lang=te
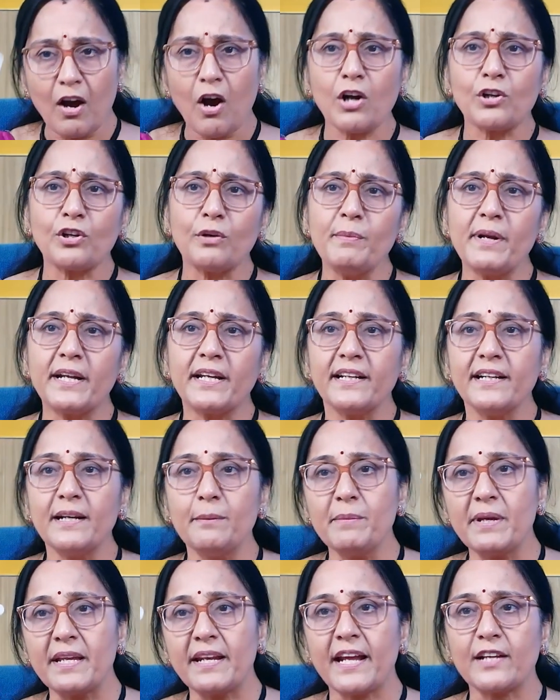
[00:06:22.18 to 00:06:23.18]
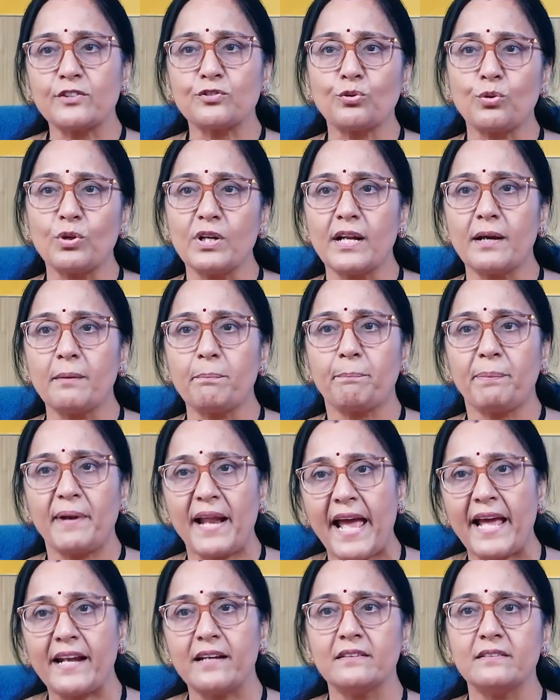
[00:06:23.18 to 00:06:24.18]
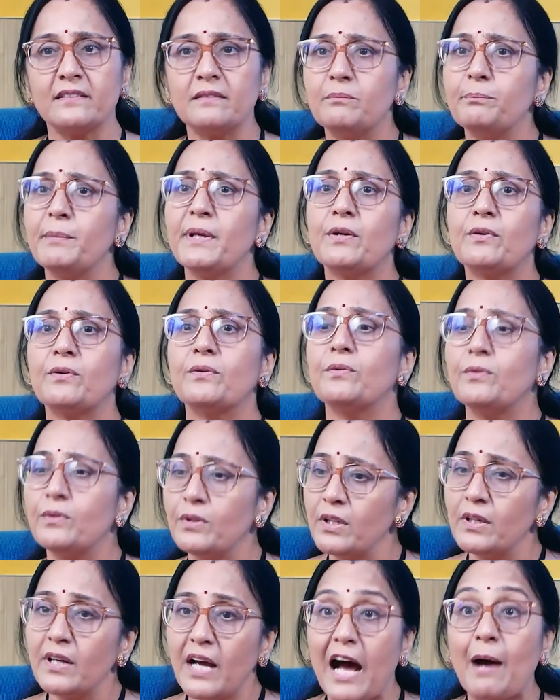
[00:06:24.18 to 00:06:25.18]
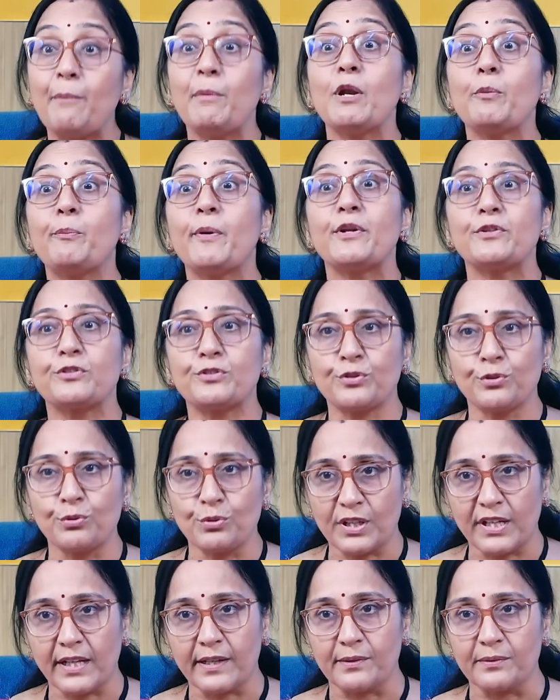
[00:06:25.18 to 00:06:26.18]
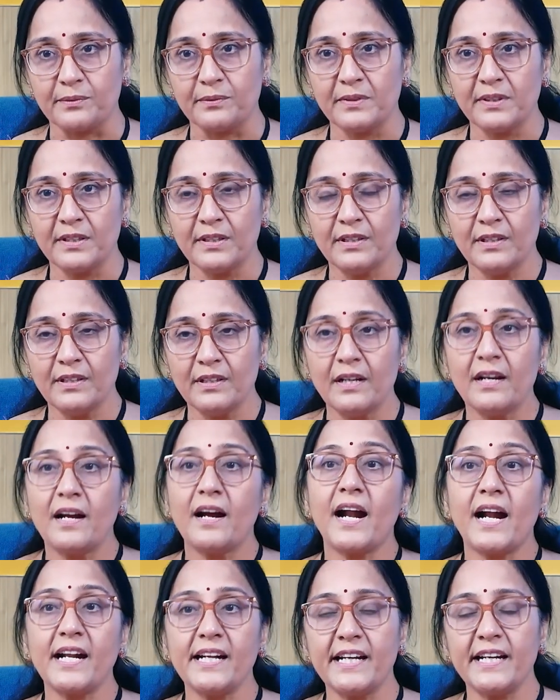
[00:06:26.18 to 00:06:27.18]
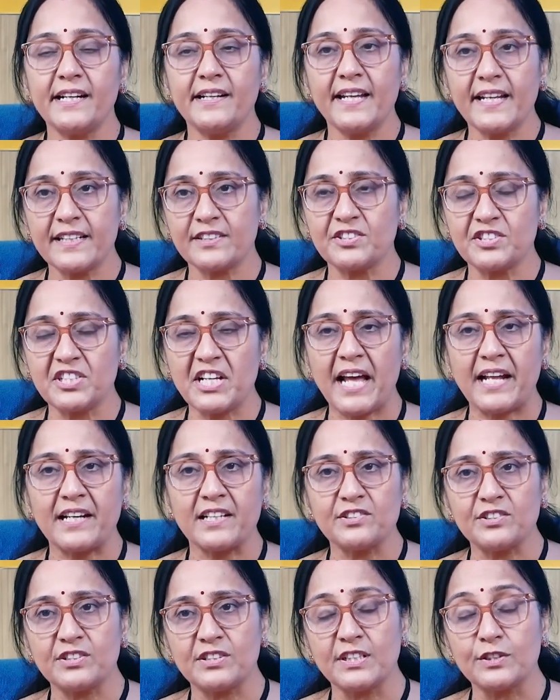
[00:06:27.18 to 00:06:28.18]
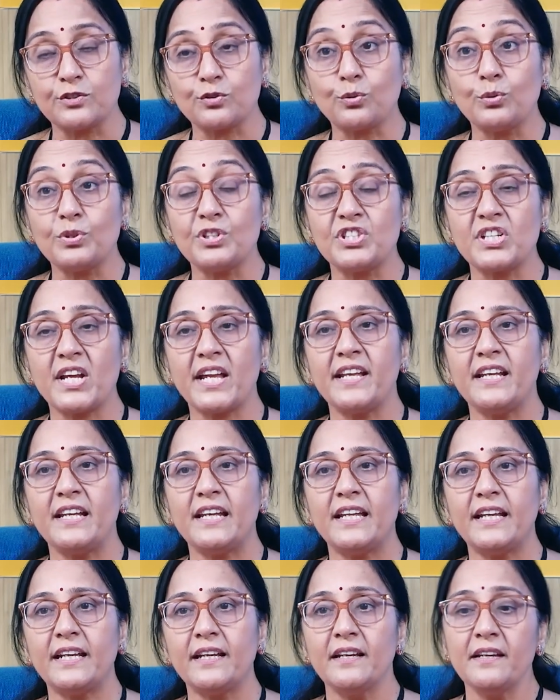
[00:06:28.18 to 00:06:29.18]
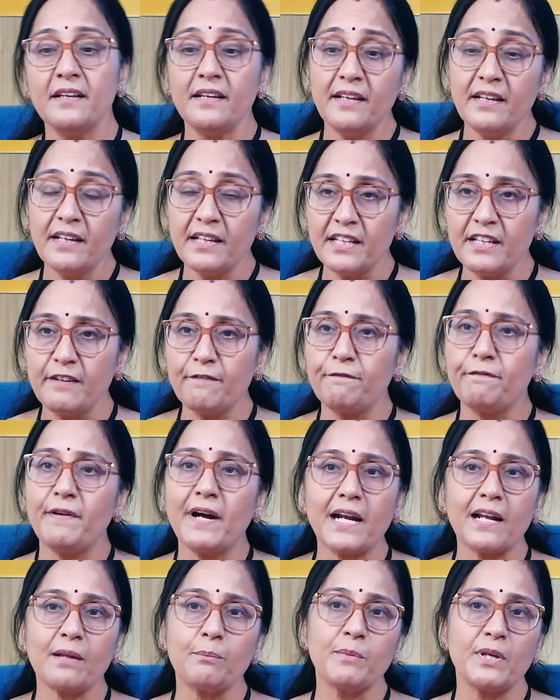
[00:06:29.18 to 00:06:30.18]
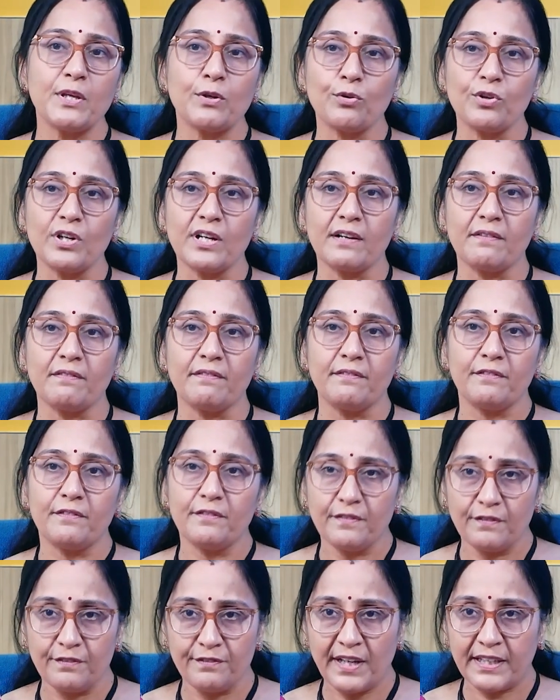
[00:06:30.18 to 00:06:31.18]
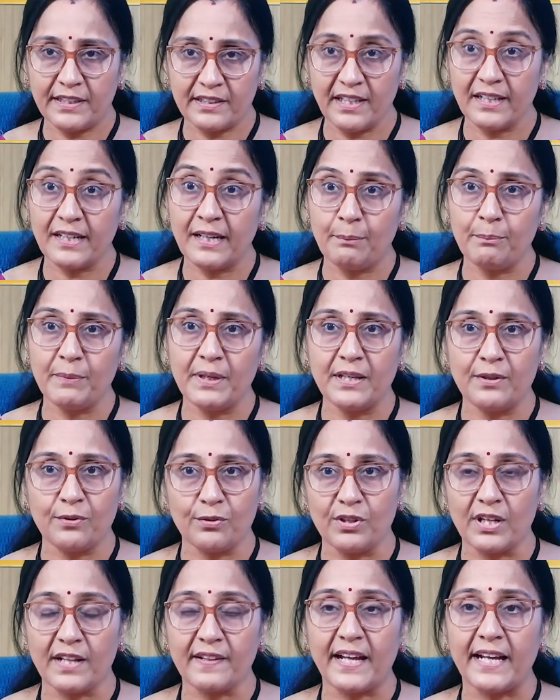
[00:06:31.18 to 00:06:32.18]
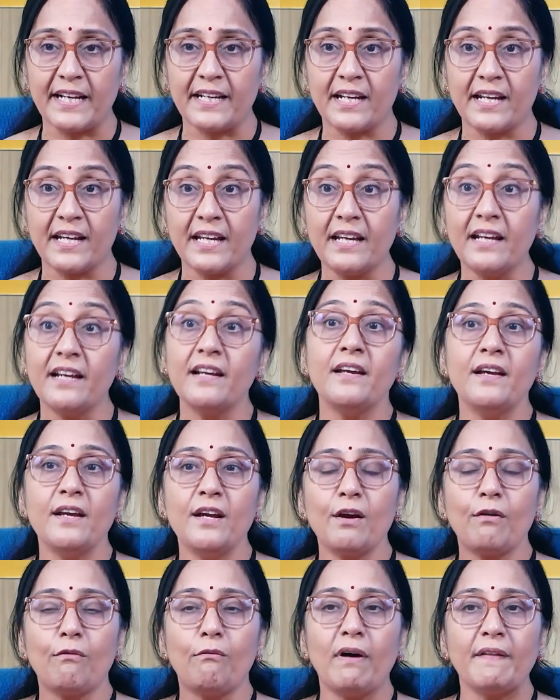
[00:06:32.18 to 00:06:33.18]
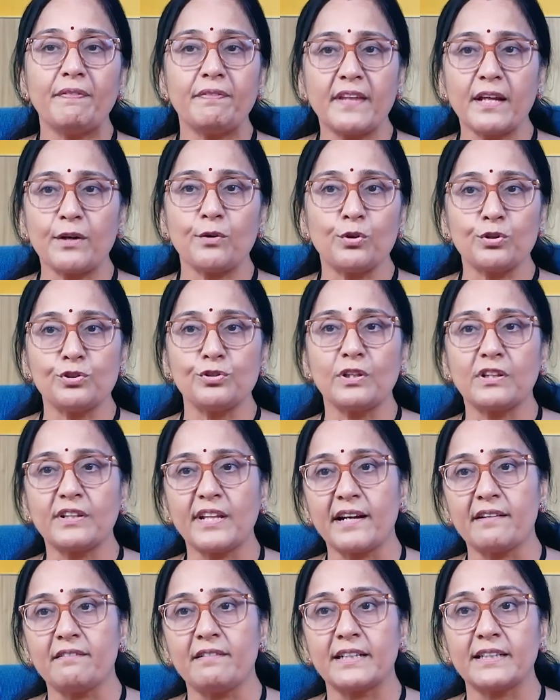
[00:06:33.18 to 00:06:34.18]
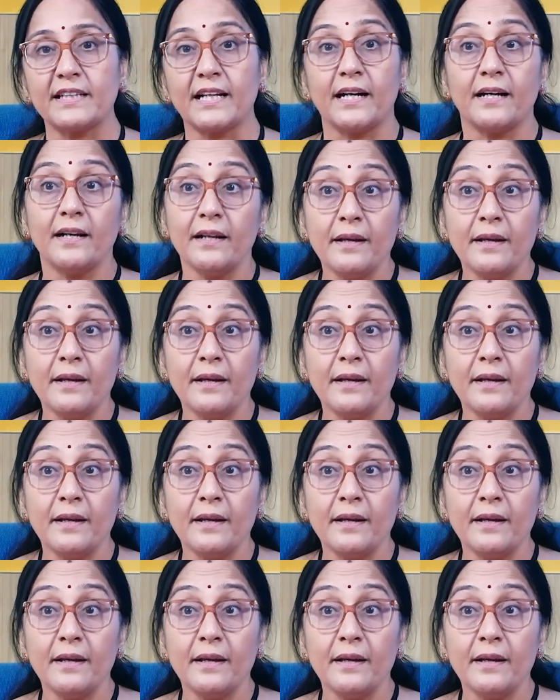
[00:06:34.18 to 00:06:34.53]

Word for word: ఆటోమేటిక్గా మీరు వేసుకున్న ప్లాన్ మీరు అమలు పరుస్తూ ఉంటారు హండ్రెడ్ డేస్ ఛాలెంజ్ తీసుకుని చేయండి ఇవాళ మీరున్న వ్యక్తిగా మీరున్న దానికి వంద రోజుల తర్వాత